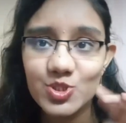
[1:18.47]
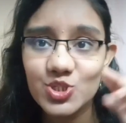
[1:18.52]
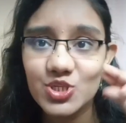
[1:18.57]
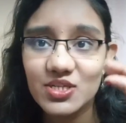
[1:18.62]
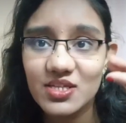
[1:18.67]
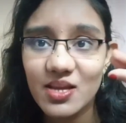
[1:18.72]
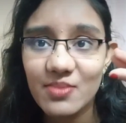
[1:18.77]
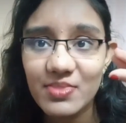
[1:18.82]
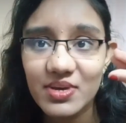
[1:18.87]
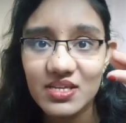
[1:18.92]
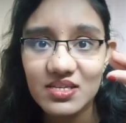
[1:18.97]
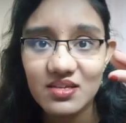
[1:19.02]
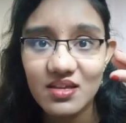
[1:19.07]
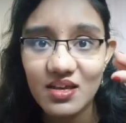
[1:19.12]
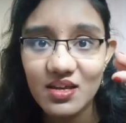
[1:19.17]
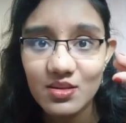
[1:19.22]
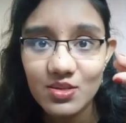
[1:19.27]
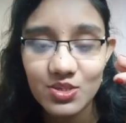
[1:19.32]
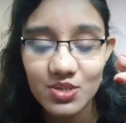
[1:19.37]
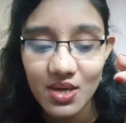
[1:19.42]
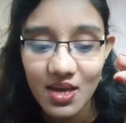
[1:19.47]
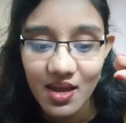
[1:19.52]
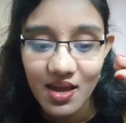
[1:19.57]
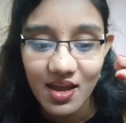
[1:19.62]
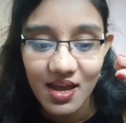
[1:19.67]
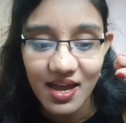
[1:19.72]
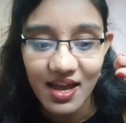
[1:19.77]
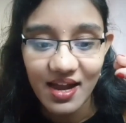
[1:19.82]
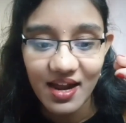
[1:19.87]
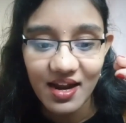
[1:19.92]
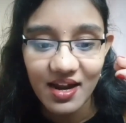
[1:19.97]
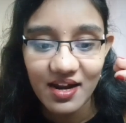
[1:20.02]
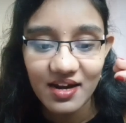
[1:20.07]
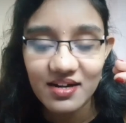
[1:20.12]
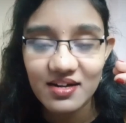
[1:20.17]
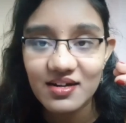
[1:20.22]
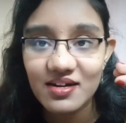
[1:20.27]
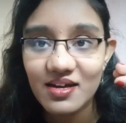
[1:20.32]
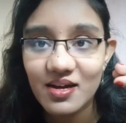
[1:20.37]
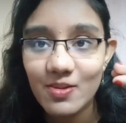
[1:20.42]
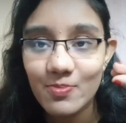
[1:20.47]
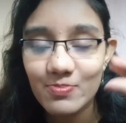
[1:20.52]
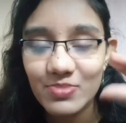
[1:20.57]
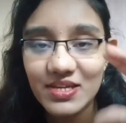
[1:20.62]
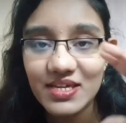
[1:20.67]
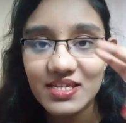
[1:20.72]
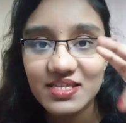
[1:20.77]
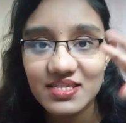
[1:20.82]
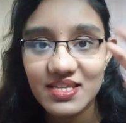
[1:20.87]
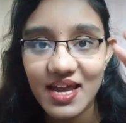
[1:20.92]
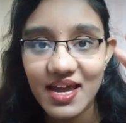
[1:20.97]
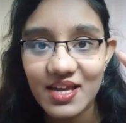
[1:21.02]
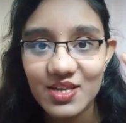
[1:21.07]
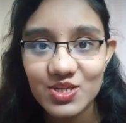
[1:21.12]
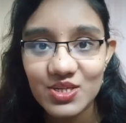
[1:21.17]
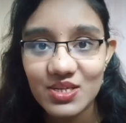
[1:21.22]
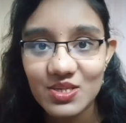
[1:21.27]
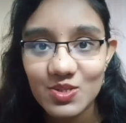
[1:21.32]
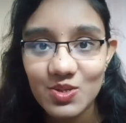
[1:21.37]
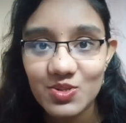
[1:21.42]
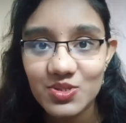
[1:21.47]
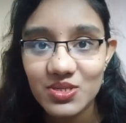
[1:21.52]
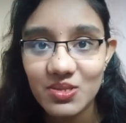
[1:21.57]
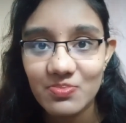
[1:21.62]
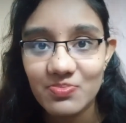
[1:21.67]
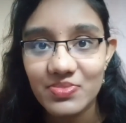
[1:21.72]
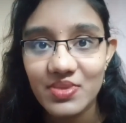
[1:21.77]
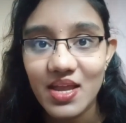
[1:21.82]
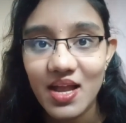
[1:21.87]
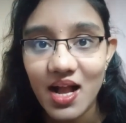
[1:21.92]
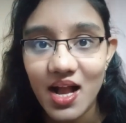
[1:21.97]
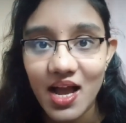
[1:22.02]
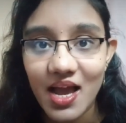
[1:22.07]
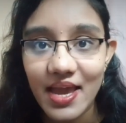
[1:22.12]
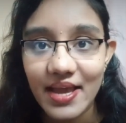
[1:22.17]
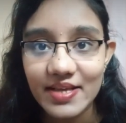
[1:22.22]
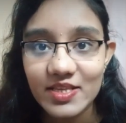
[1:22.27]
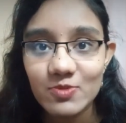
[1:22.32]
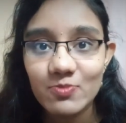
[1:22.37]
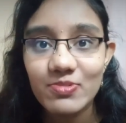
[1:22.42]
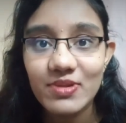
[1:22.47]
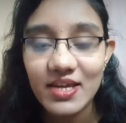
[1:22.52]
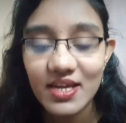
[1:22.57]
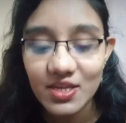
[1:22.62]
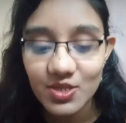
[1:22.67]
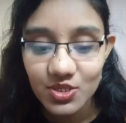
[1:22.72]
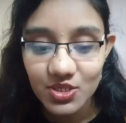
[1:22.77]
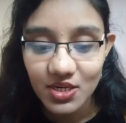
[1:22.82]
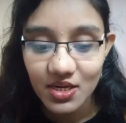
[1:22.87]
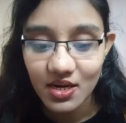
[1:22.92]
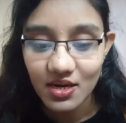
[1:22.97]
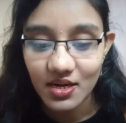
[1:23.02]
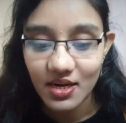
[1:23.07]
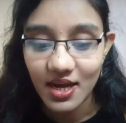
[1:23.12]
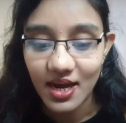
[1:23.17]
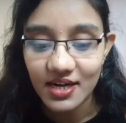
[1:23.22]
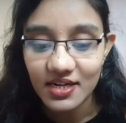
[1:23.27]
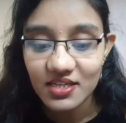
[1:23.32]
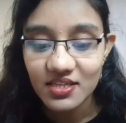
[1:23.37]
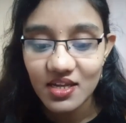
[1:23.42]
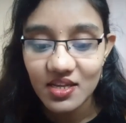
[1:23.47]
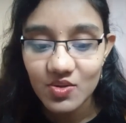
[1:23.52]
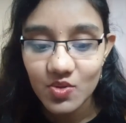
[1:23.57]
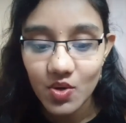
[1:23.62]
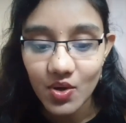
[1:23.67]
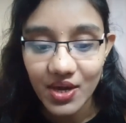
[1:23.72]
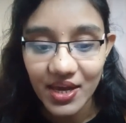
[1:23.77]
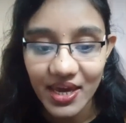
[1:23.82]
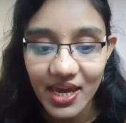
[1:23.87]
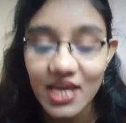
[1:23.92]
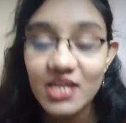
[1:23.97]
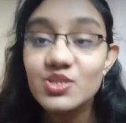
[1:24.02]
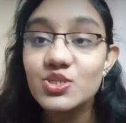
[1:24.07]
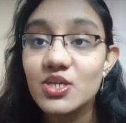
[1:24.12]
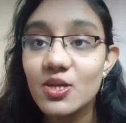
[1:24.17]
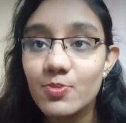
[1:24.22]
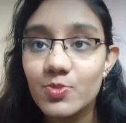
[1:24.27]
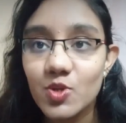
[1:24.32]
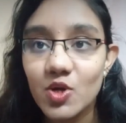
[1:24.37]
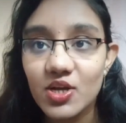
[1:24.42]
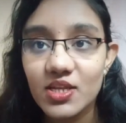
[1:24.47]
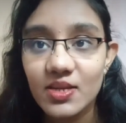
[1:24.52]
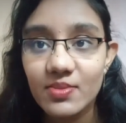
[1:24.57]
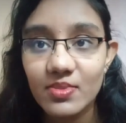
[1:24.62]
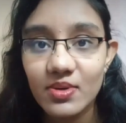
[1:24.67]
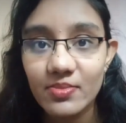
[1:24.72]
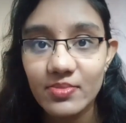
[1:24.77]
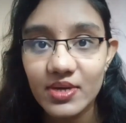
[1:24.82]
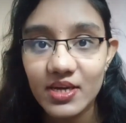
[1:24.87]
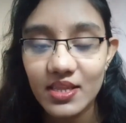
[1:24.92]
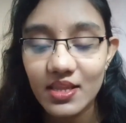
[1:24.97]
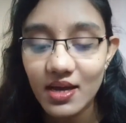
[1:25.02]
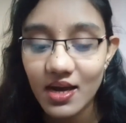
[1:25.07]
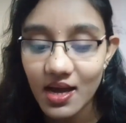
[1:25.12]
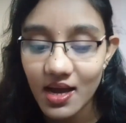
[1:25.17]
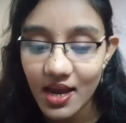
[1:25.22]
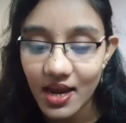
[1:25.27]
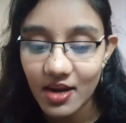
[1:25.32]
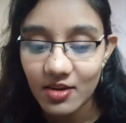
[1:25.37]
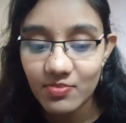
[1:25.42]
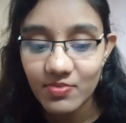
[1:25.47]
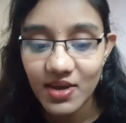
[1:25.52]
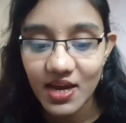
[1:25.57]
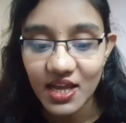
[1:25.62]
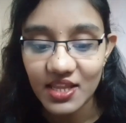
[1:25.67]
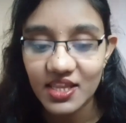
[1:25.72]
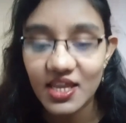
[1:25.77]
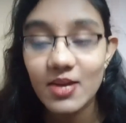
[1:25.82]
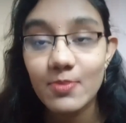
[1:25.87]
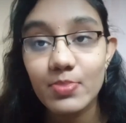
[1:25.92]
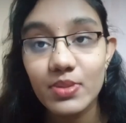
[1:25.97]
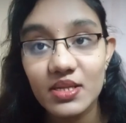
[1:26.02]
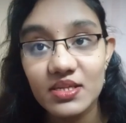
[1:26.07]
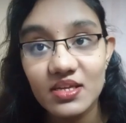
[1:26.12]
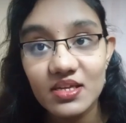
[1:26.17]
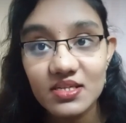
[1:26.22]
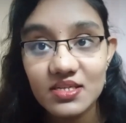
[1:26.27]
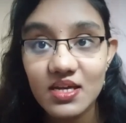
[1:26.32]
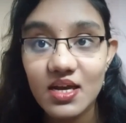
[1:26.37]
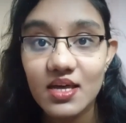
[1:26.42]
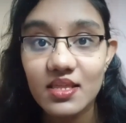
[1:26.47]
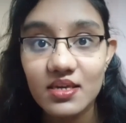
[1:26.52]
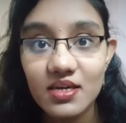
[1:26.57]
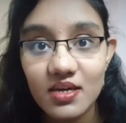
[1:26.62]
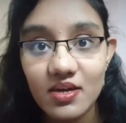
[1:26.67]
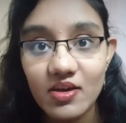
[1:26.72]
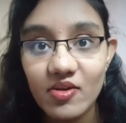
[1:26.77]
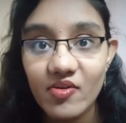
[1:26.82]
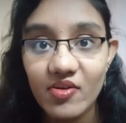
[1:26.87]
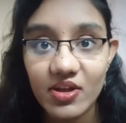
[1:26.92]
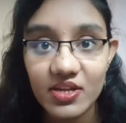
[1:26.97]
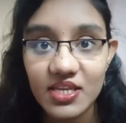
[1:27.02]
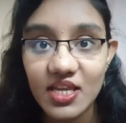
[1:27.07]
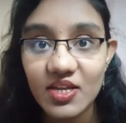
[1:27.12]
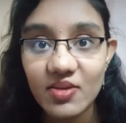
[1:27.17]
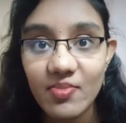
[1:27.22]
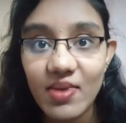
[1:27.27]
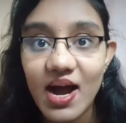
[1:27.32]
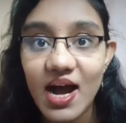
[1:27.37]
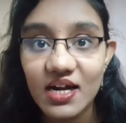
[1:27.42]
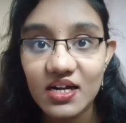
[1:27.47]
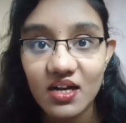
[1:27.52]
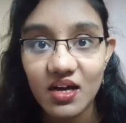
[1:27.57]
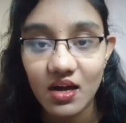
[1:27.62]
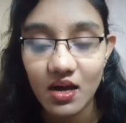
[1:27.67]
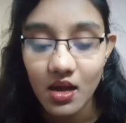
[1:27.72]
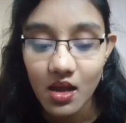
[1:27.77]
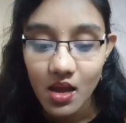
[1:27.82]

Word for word: చిన్న మెసేజ్ అండ్ ప్లీజ్ దయచేసి కొంచెం ఎక్స్ప్లెయిన్ చేయండి అంటే తను ఏం చెప్తోంది మీ మీద అండ్ మీ అన్నయ్య ప్రతిసారి uh, తన మాట